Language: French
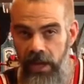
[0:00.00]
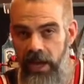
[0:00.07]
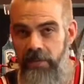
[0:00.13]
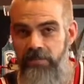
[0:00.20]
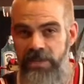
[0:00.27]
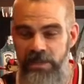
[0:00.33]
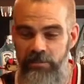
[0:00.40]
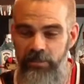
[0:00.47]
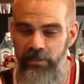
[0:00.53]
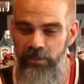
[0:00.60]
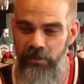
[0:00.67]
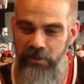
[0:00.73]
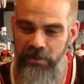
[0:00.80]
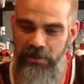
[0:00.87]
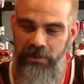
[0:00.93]
un petit
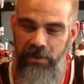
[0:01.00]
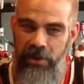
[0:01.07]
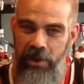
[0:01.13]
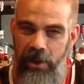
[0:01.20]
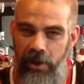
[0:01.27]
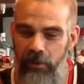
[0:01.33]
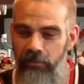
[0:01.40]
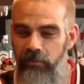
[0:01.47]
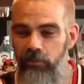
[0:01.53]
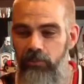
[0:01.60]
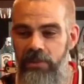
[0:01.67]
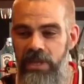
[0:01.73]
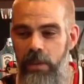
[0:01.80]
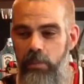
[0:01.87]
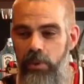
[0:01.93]
pouce vous
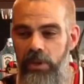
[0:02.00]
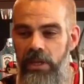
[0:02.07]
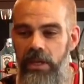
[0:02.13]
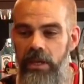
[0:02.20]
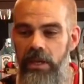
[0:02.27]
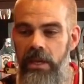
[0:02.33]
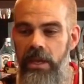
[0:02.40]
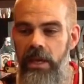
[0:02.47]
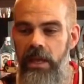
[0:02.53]
vous abonnez